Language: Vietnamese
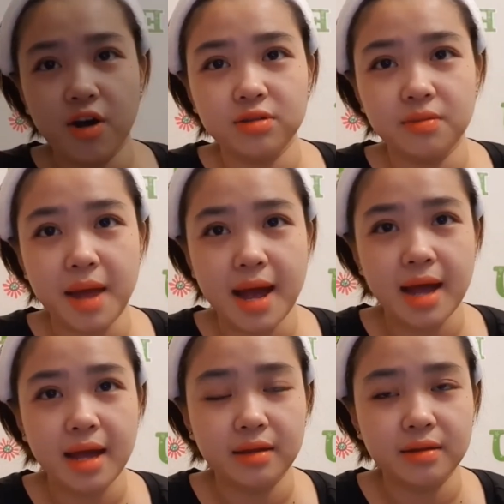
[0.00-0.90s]
hỏi thứ
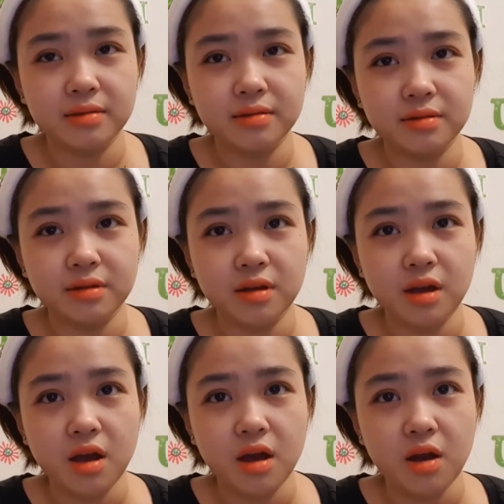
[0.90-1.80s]
ba
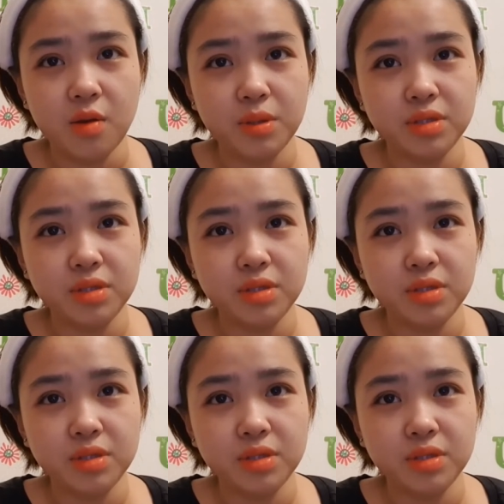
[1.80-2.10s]
không bao